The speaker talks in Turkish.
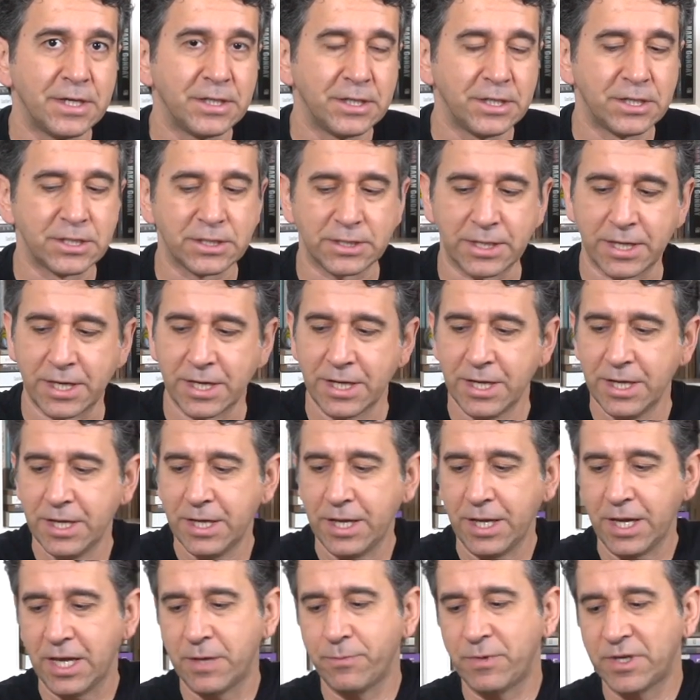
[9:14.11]
İşte
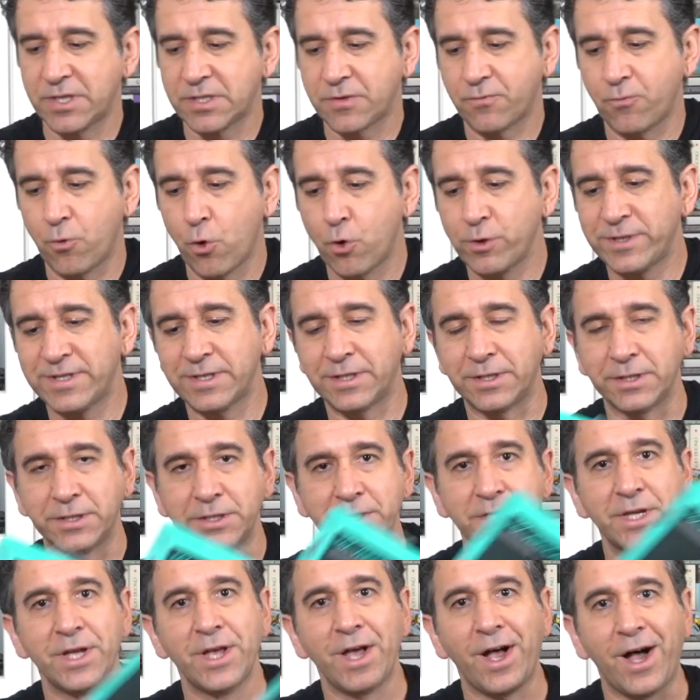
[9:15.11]
MX
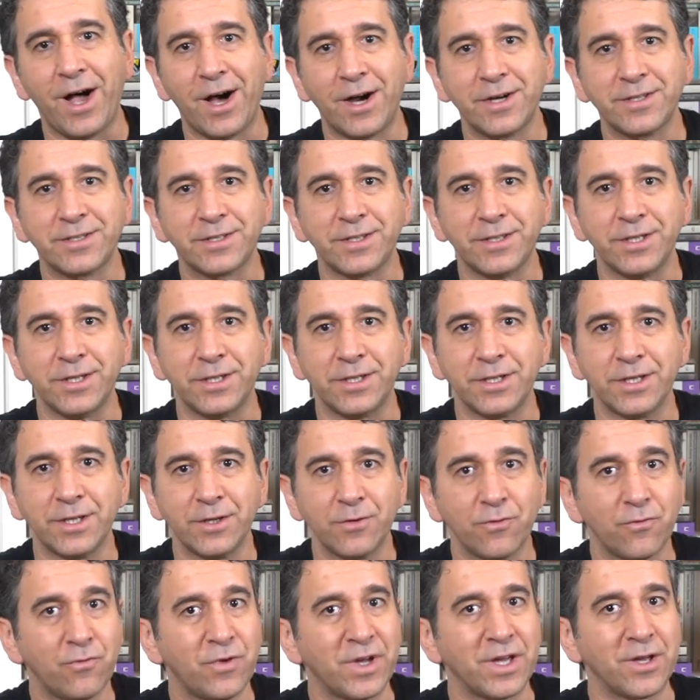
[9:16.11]
Vertical'ın artıları
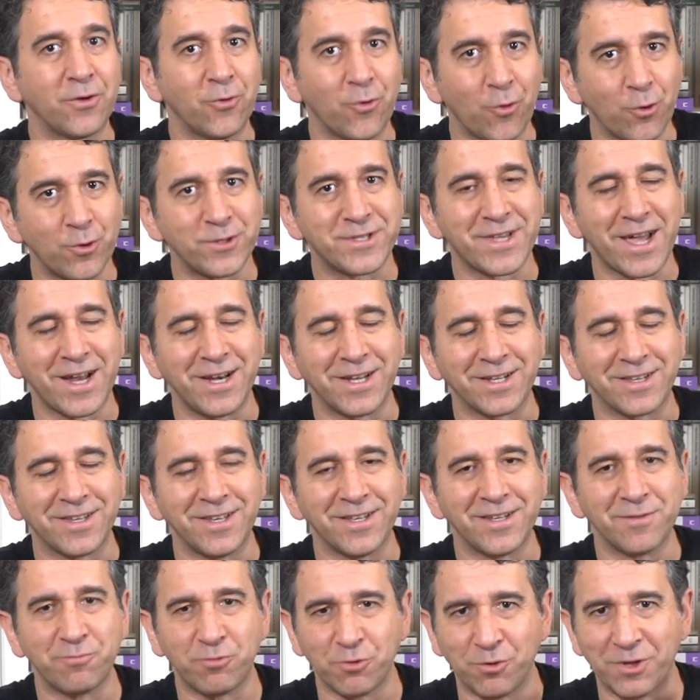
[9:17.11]
ve
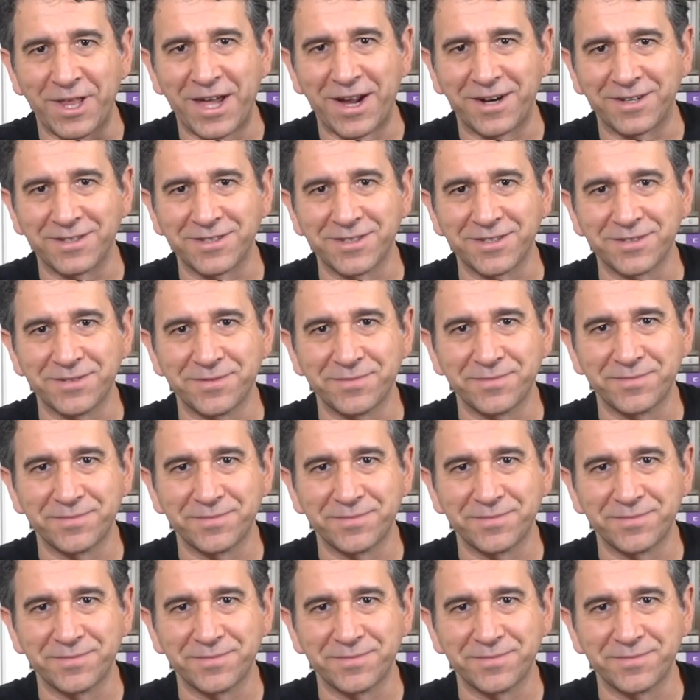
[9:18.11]
özellikleri bunlardı.